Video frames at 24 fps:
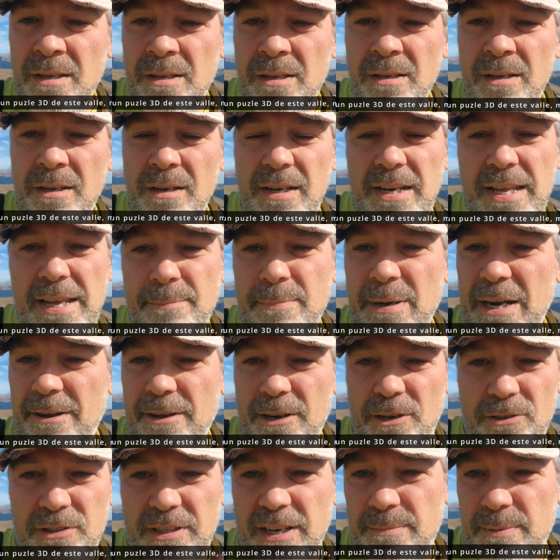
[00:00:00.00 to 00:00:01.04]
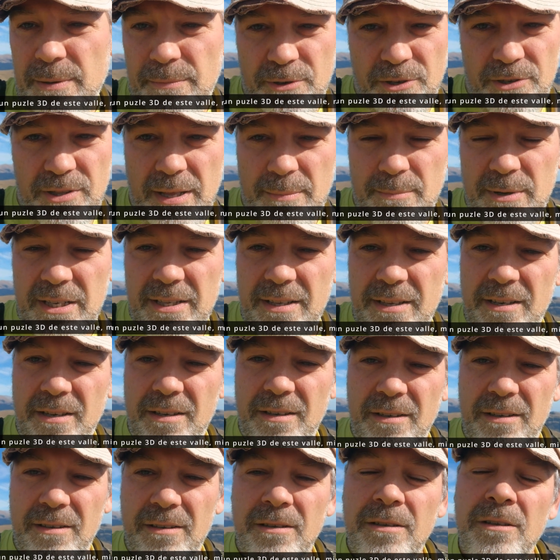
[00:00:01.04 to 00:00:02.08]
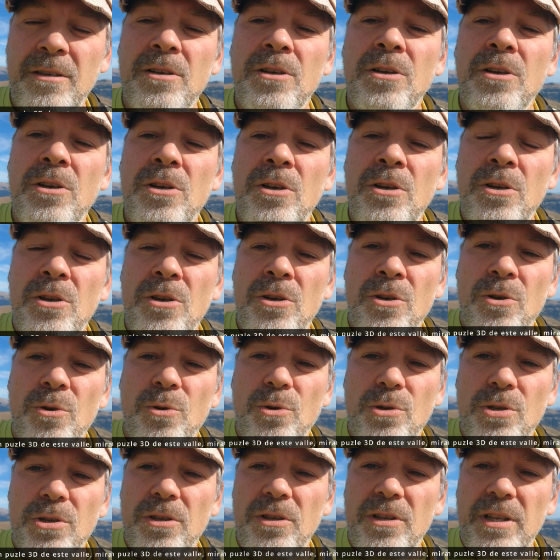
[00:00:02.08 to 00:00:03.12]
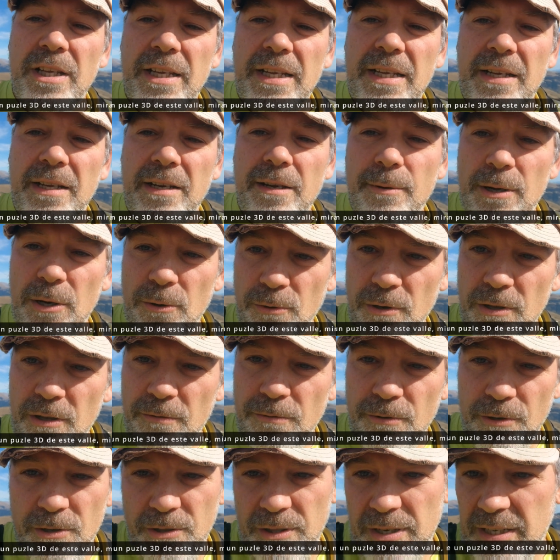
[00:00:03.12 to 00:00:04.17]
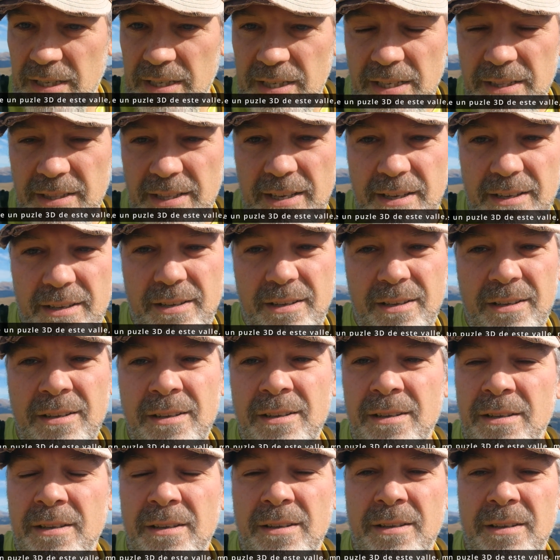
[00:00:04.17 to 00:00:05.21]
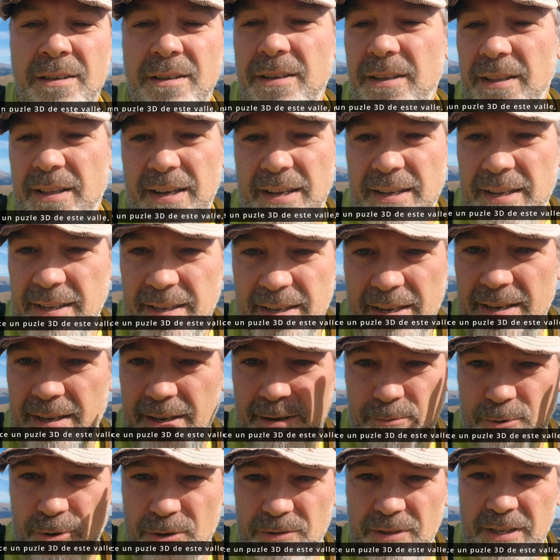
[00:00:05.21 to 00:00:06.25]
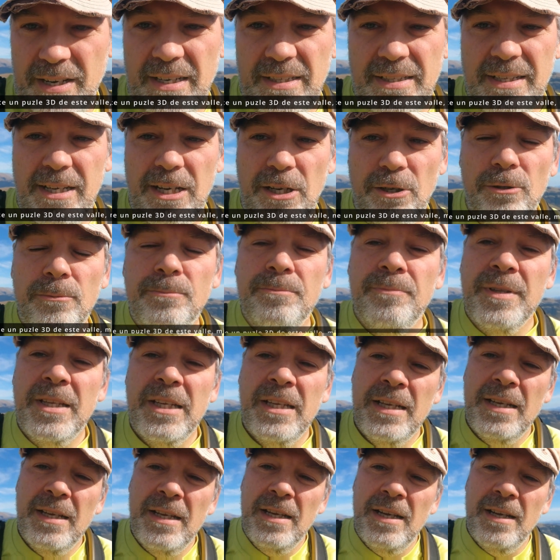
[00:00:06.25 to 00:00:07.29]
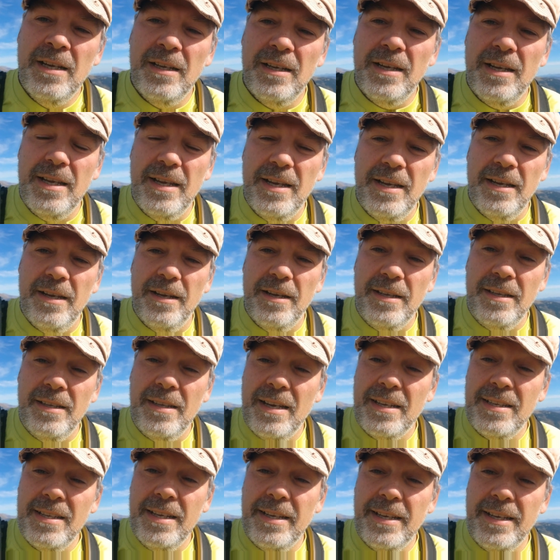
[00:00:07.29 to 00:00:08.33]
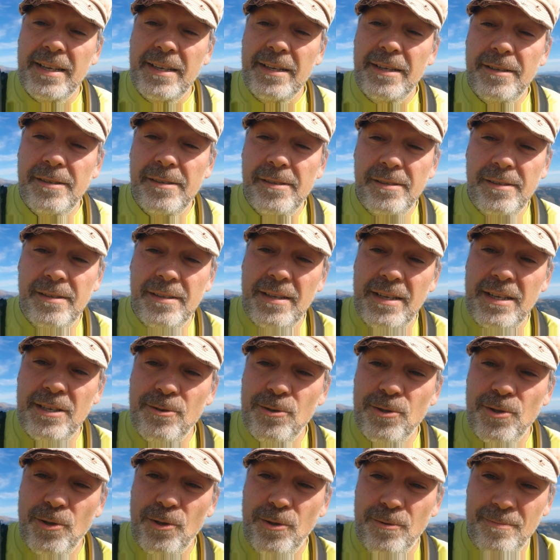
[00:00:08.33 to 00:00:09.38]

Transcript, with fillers: link para ver los tres primeros temas del curso de nivel 1 de Fusion 360 y de ahí ya, bueno, tiráis del hilo. Eh, así que eso es todo.